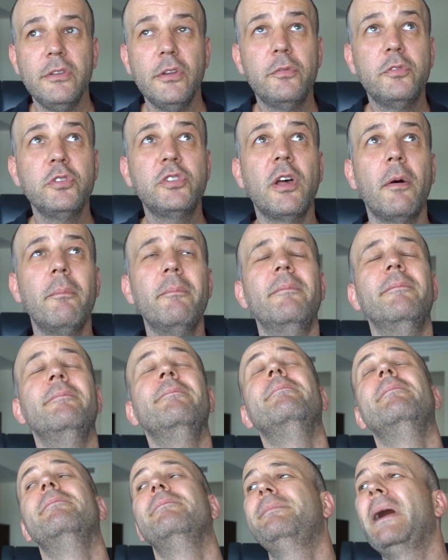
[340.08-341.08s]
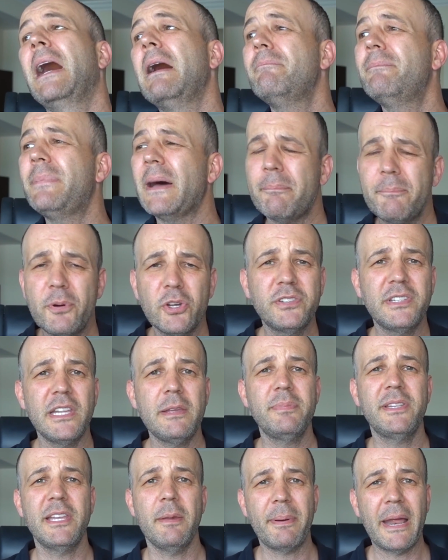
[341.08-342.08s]
ne vous semblent pas, pas
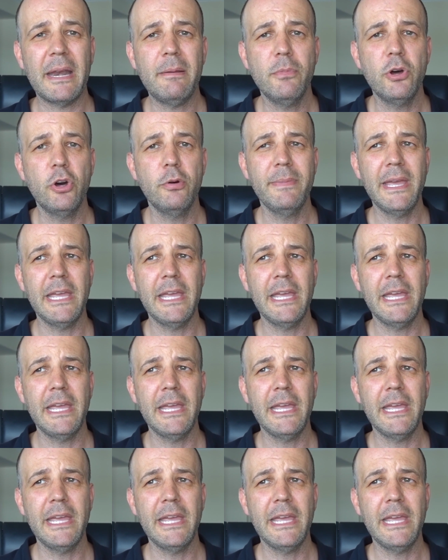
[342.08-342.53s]
possibles, c'est pas le mot,